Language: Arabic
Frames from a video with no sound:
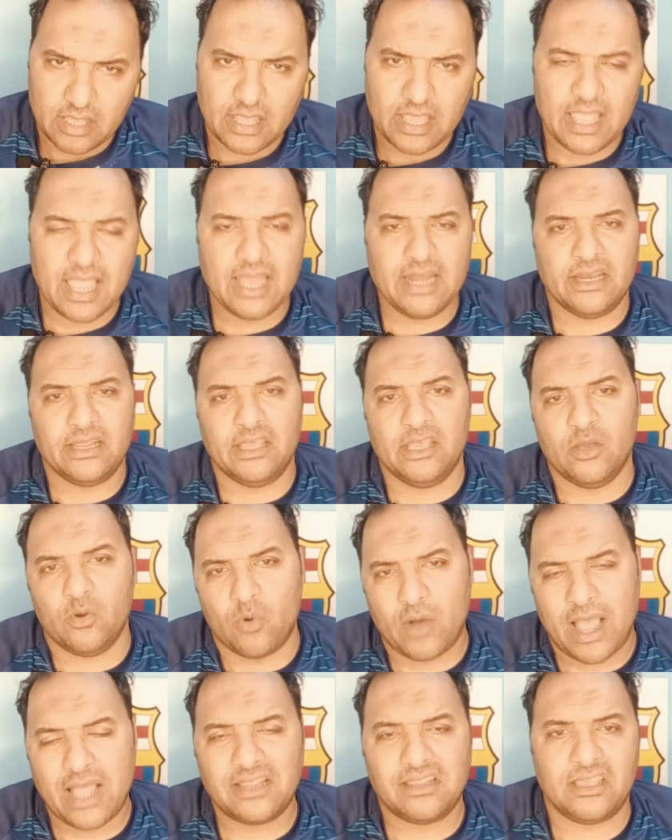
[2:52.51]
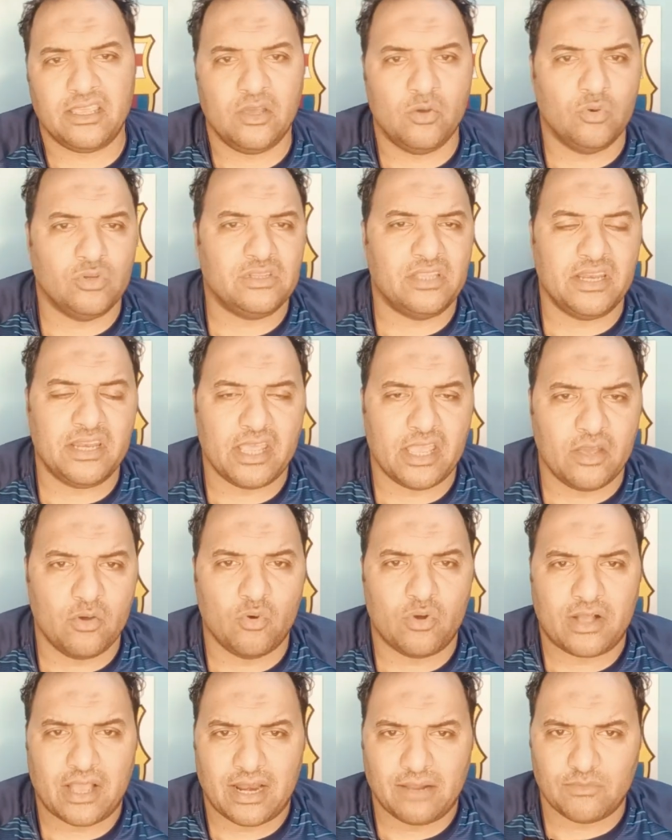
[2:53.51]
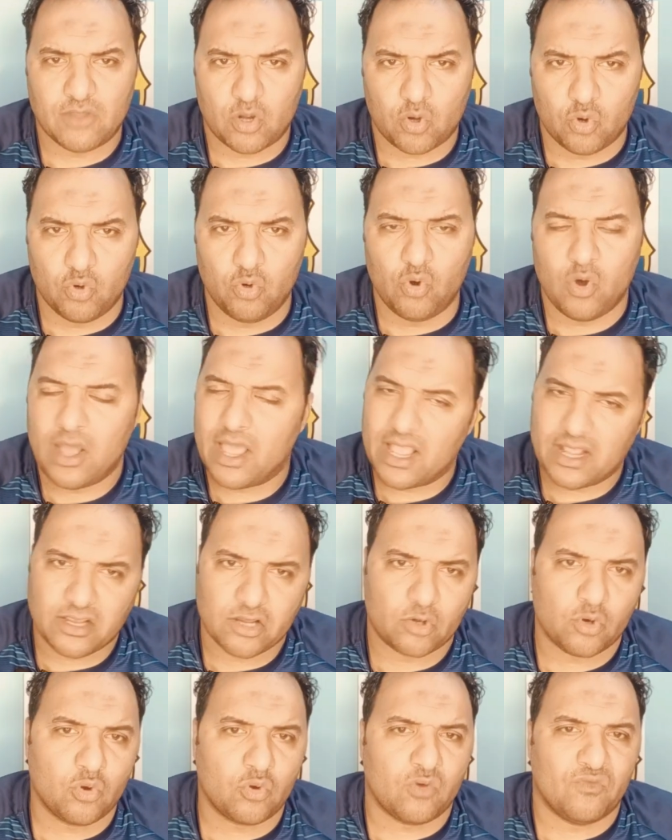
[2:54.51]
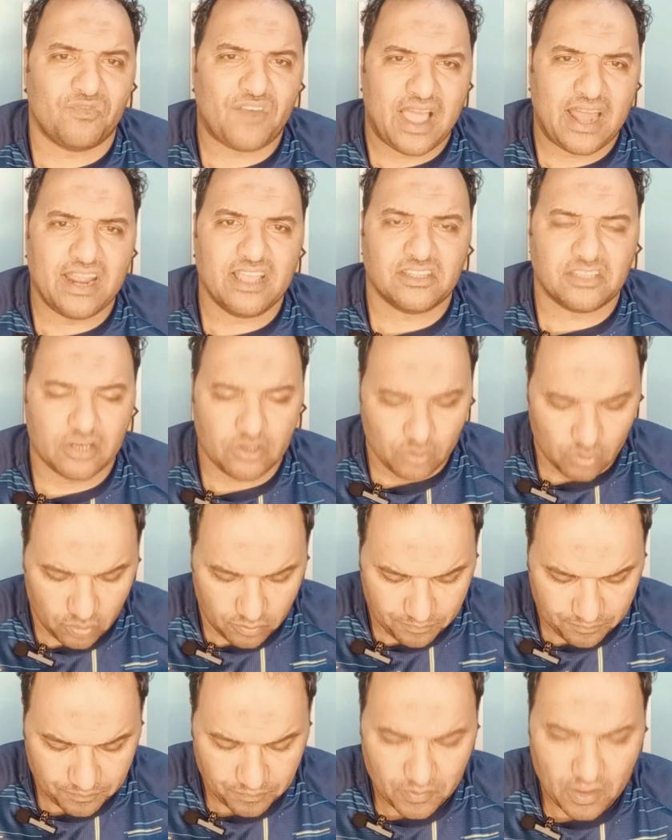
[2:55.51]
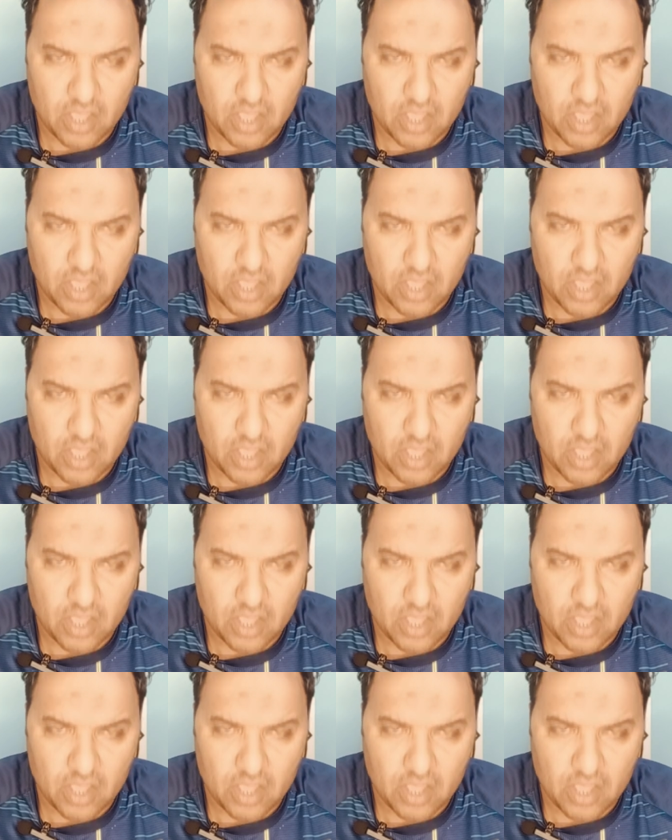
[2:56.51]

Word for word: قال ايه وعاد ايه والدنيا ايه والكلام ده كله هاكد لكم في حلقه اليوم